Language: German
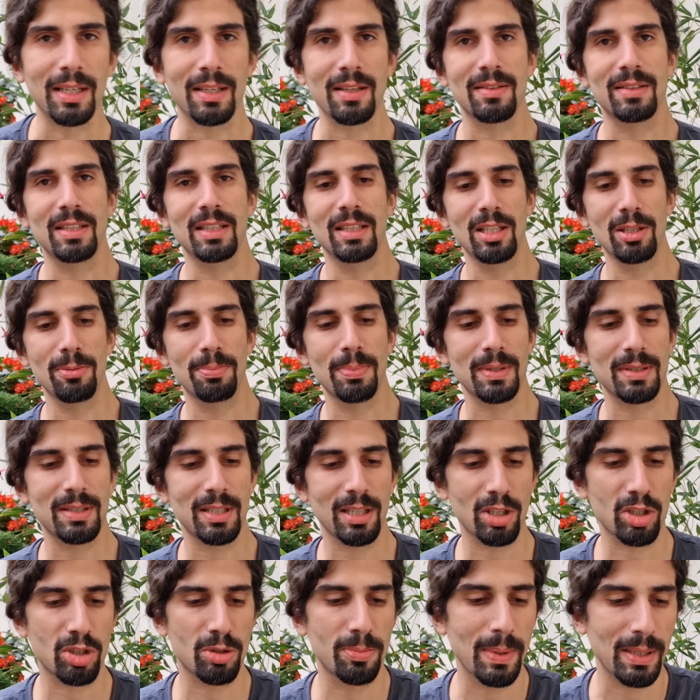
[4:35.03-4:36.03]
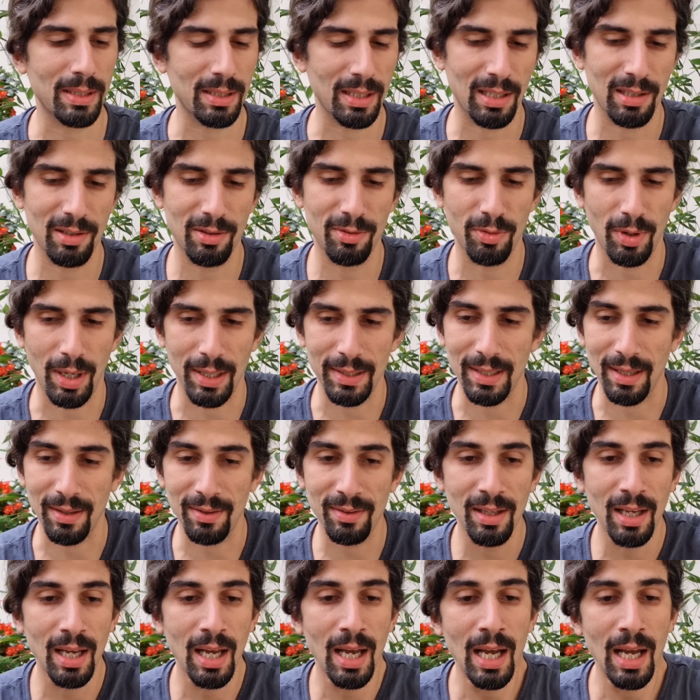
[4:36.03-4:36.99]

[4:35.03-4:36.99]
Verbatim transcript: Dann hat das Ding nicht besser geschmeckt als woanders.